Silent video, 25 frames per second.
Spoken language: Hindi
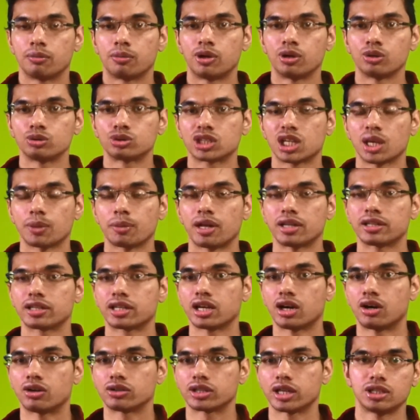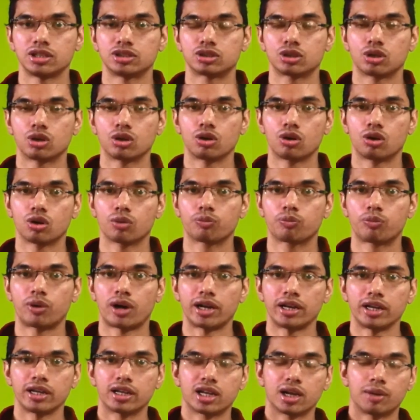और उसके बाद क्या हो कि जो लोग
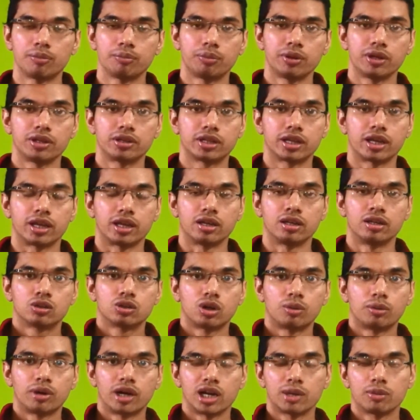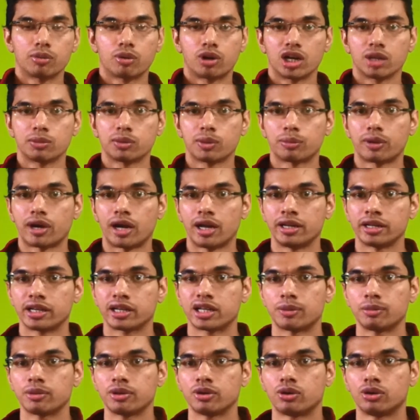पानी कम पीते हैं तो हमारी बॉडी में पानी की
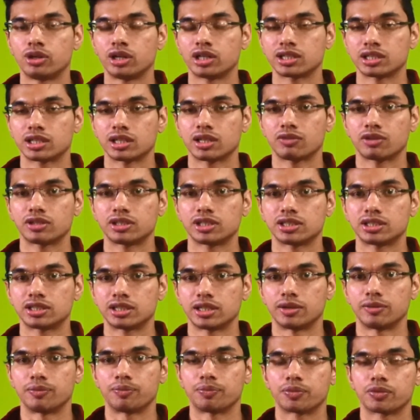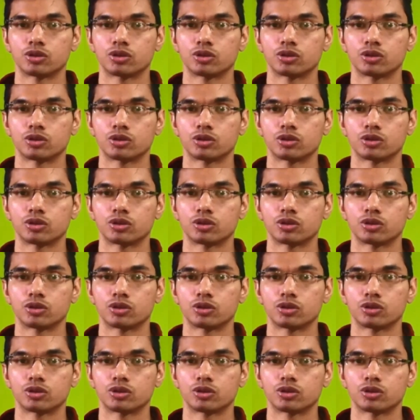कमी होने की वजह से